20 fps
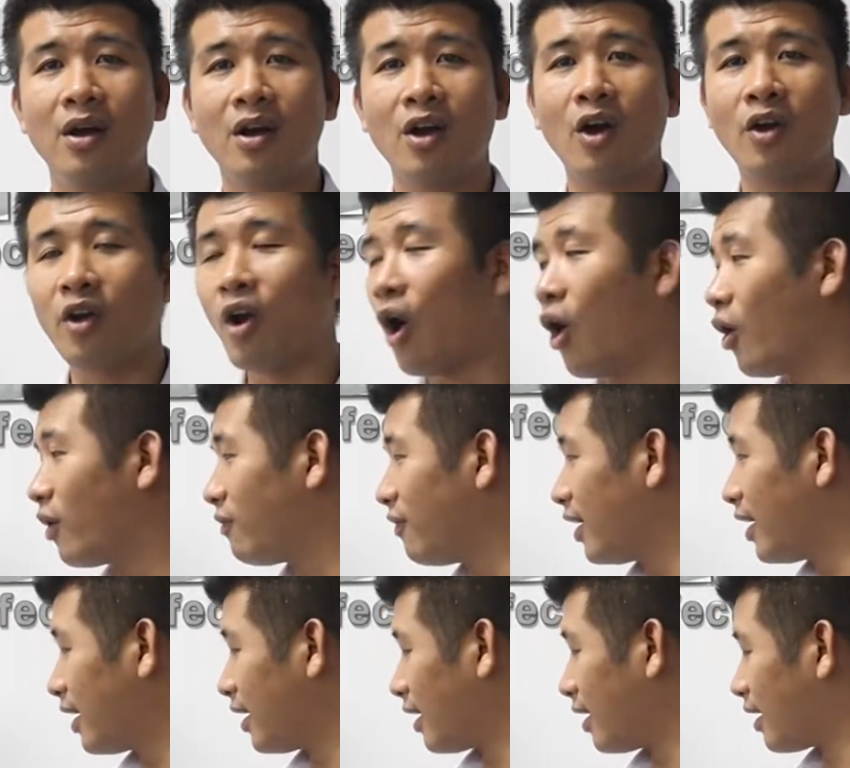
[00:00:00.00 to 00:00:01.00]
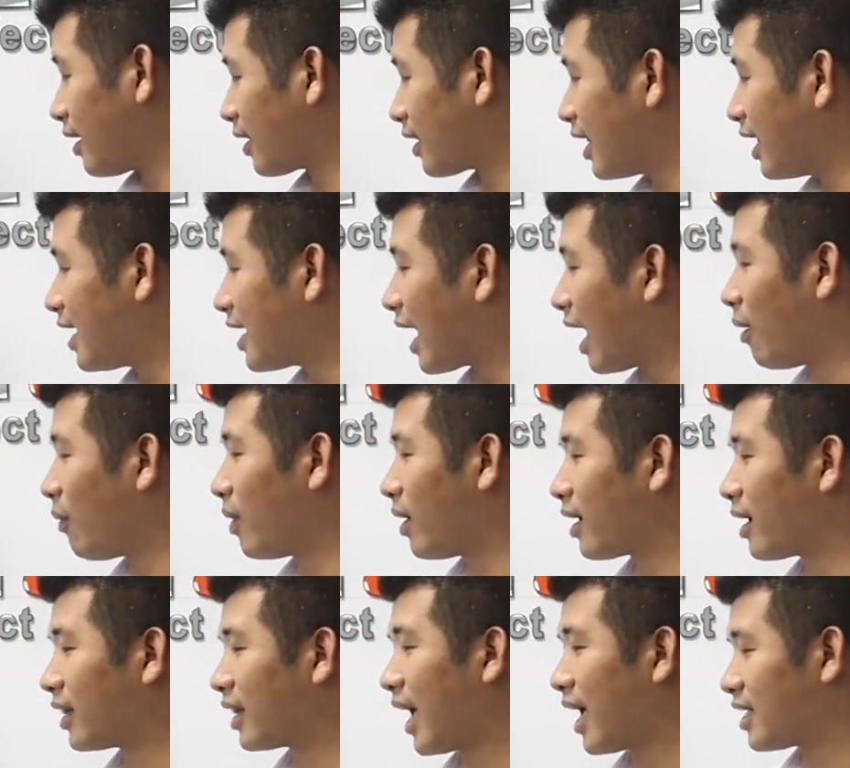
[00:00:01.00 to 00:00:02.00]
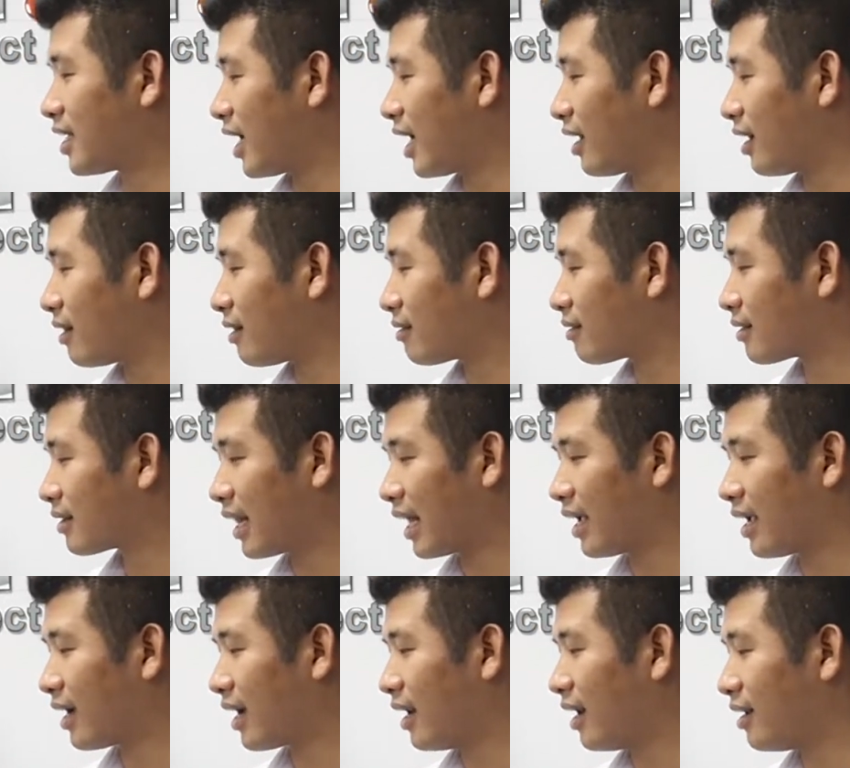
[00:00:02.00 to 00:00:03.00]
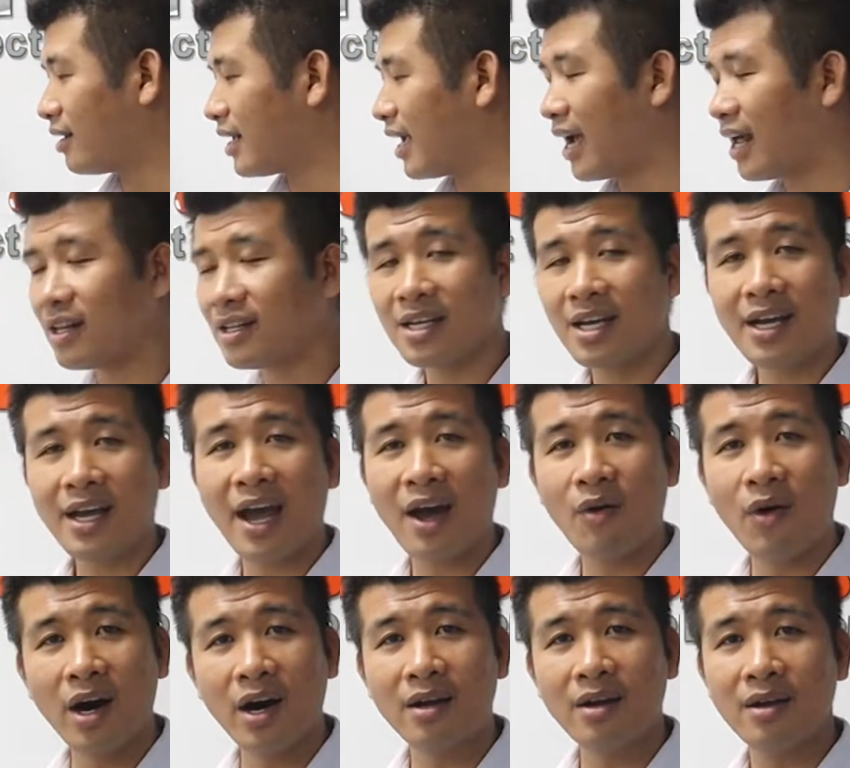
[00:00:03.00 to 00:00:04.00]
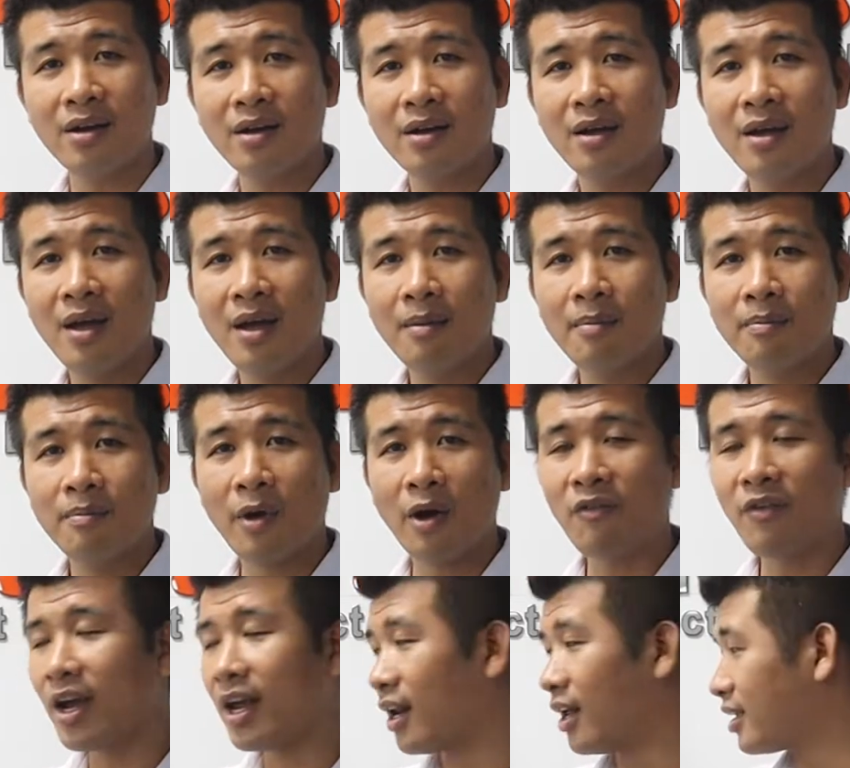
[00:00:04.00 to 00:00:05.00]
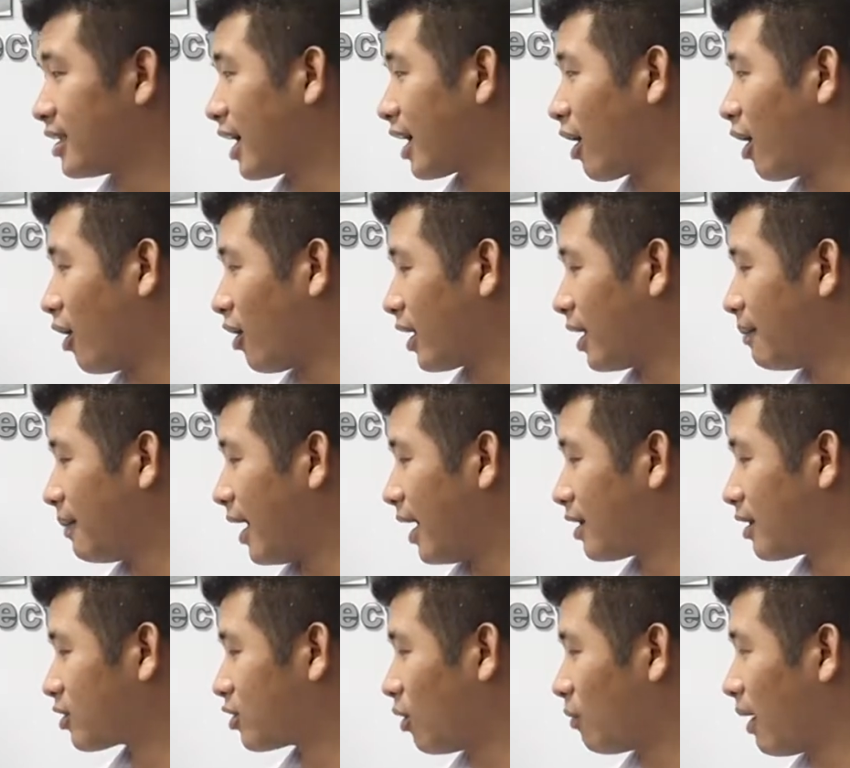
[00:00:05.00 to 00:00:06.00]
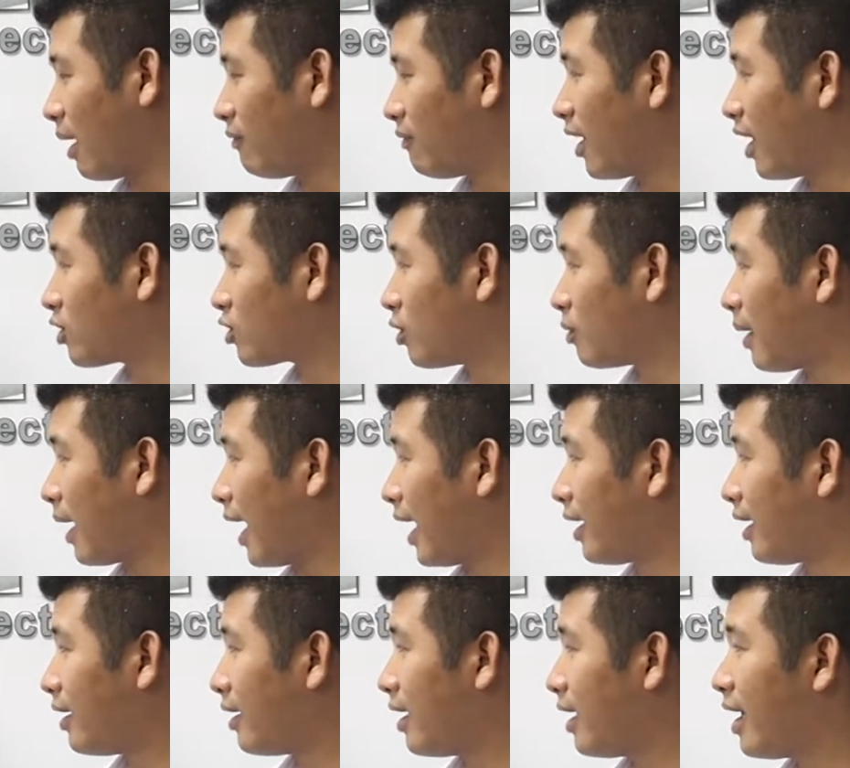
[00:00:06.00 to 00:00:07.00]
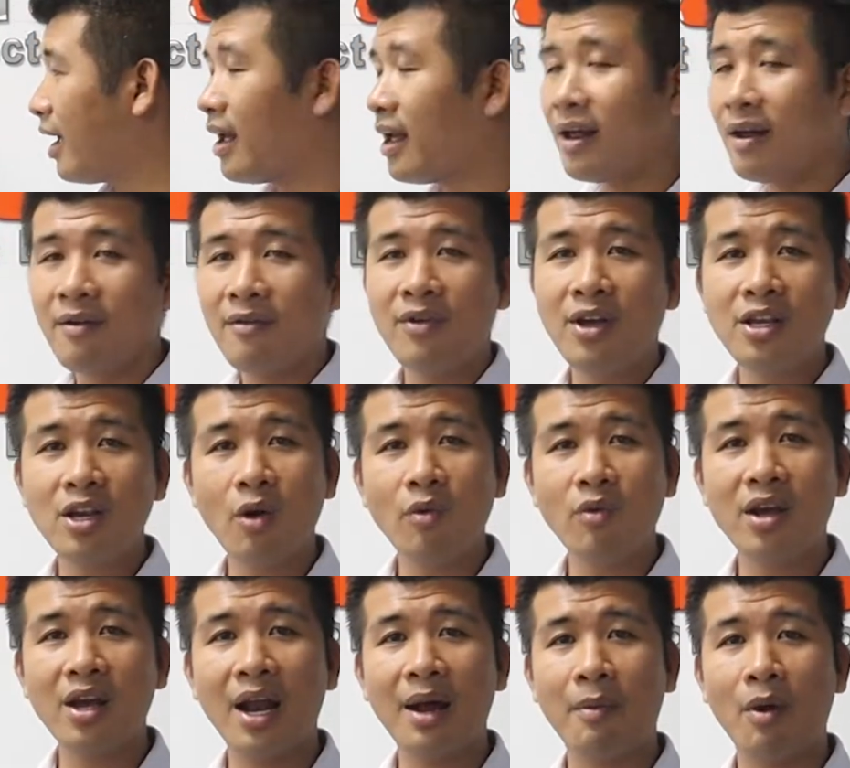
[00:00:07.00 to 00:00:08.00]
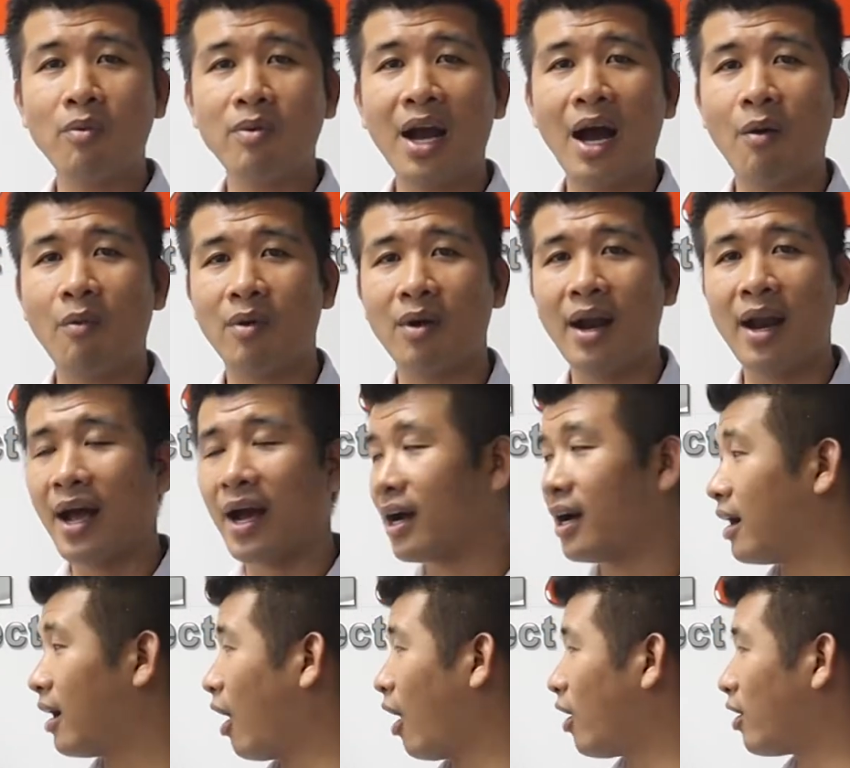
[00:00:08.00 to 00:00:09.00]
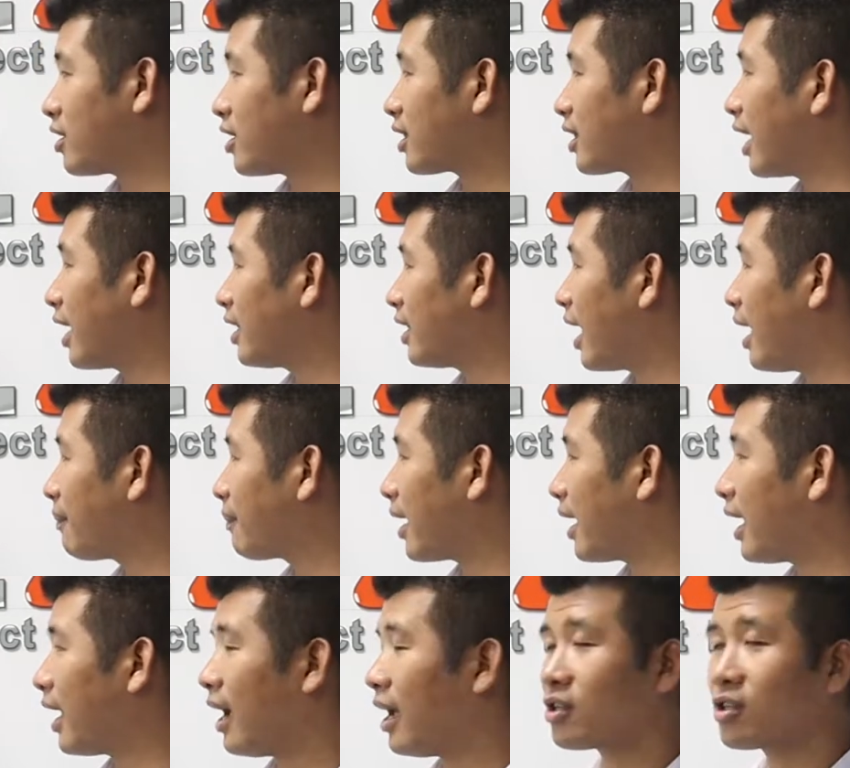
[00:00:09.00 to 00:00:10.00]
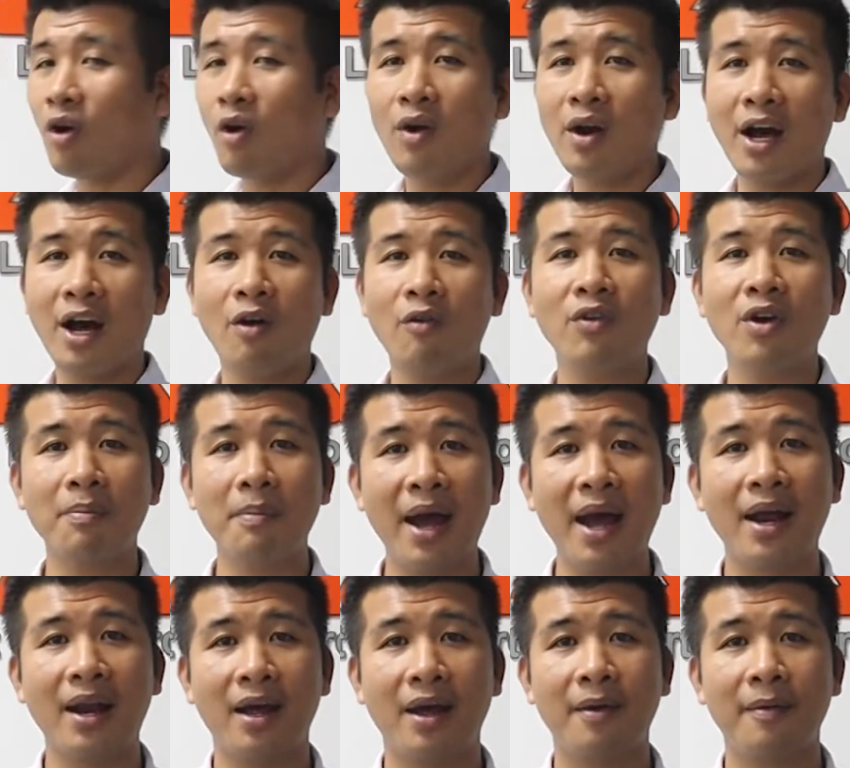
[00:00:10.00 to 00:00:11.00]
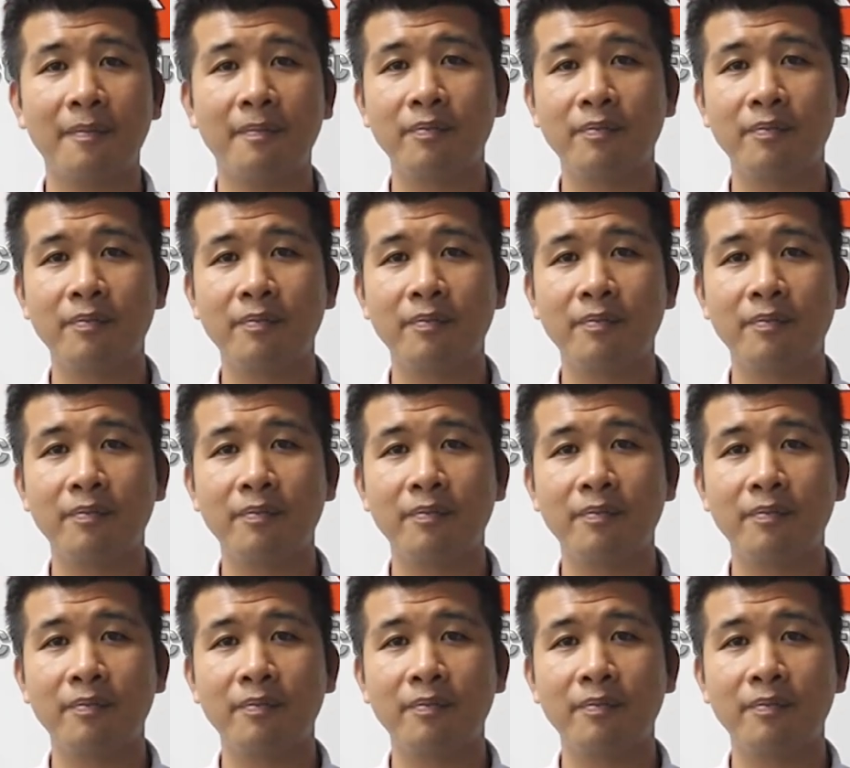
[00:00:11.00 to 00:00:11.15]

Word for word: còn đối với thi công ấy, người ta sẽ tính cái đơn giá nó sẽ cao hơn bởi vì nó sẽ có thêm hệ số móng và hệ số mái ví dụ như là móng cọc là người, họ sẽ tính thêm cái hệ số là 0,3 này